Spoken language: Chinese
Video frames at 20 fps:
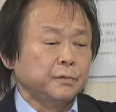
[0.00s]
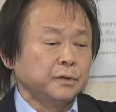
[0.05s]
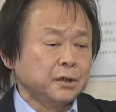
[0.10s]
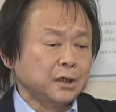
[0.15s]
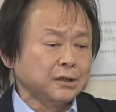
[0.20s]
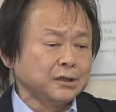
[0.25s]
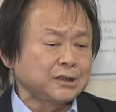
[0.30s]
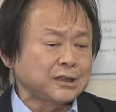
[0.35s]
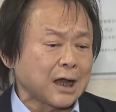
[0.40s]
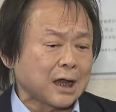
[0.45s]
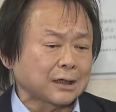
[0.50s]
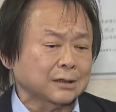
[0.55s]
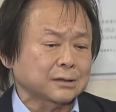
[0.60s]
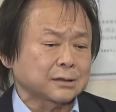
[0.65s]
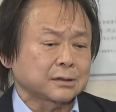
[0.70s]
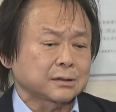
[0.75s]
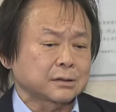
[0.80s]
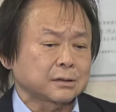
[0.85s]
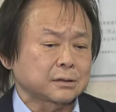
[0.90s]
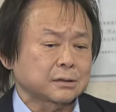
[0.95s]
人家，
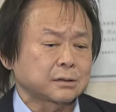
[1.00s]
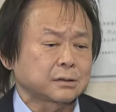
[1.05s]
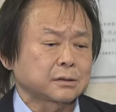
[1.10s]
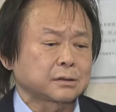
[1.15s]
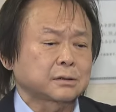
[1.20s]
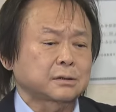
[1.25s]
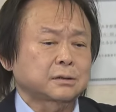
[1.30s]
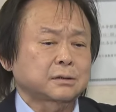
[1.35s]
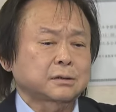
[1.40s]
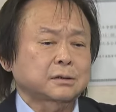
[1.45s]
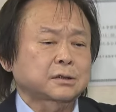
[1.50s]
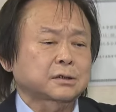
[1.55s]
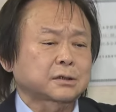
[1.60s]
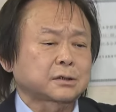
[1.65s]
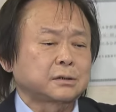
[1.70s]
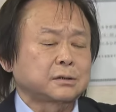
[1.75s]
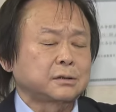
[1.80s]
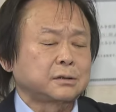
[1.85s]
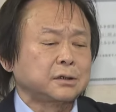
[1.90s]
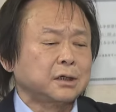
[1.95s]

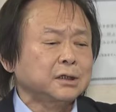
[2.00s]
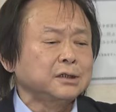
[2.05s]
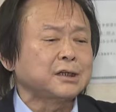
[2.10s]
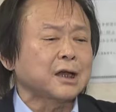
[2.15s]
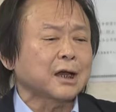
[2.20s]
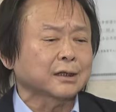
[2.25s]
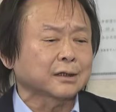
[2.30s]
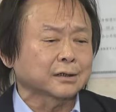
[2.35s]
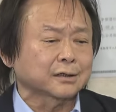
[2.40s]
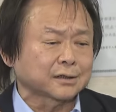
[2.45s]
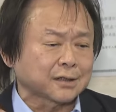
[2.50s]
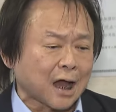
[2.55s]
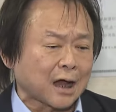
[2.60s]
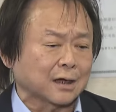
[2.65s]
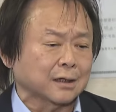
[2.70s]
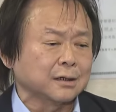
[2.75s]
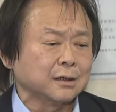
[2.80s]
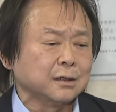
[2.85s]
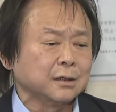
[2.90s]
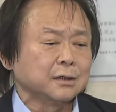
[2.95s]
人家的党，